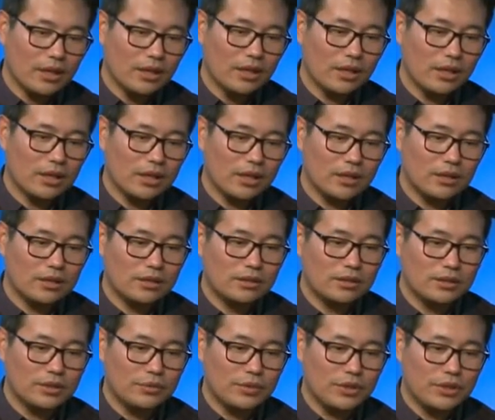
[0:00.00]
呃，
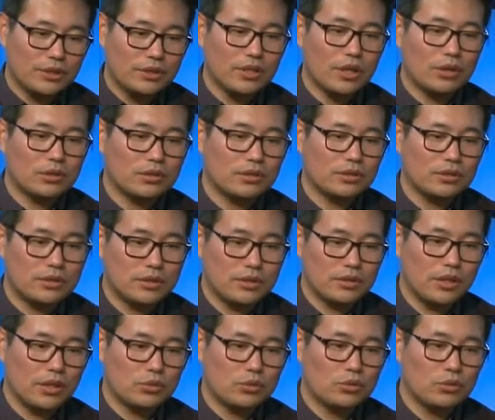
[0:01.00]
因为你知道，其实
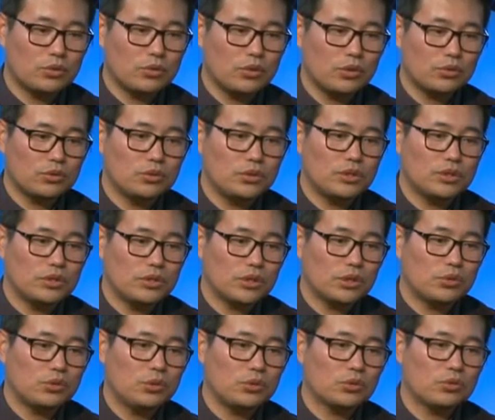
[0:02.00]
要做，要进行一
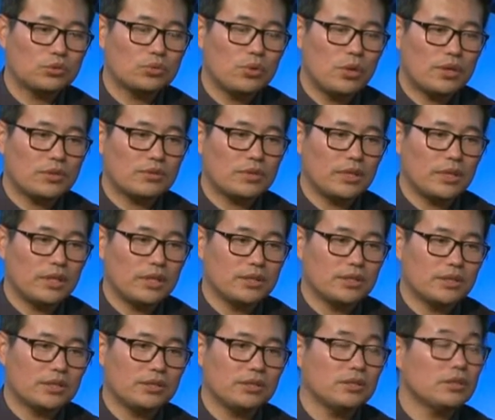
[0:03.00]
个艺术创作来讲，
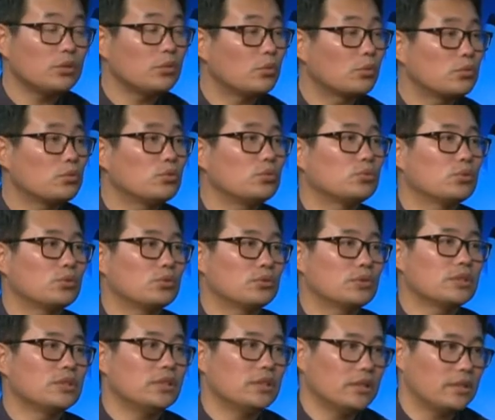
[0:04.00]
其实是有众多
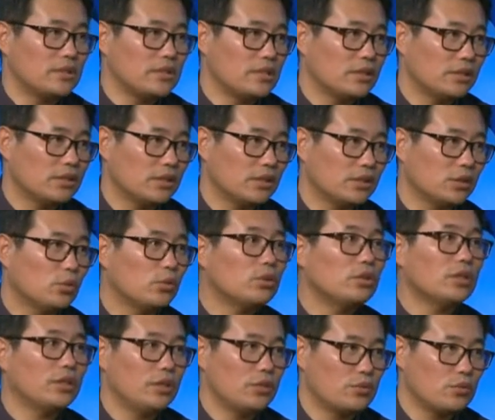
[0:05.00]
种可能性的，都
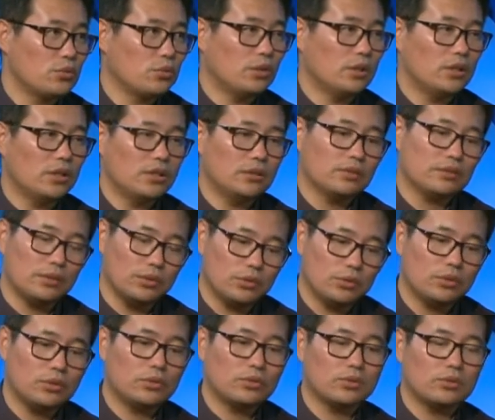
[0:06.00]
可以做啊，很
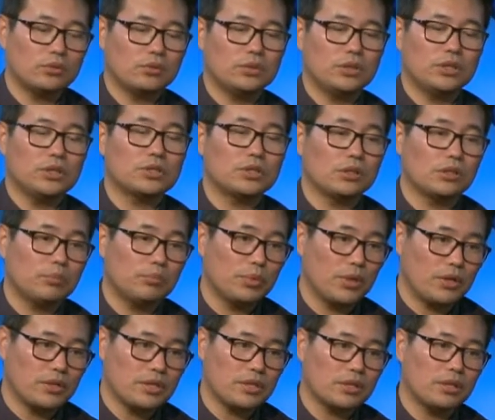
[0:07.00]
多种东西，你只要能
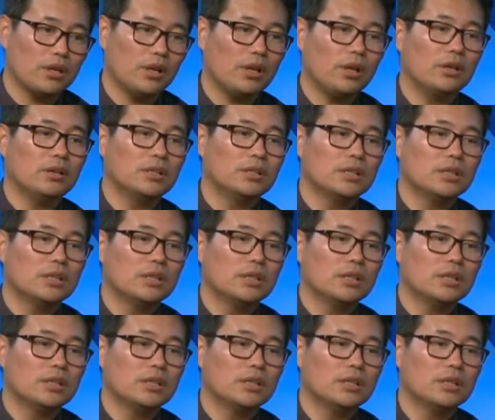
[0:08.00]
表现的好。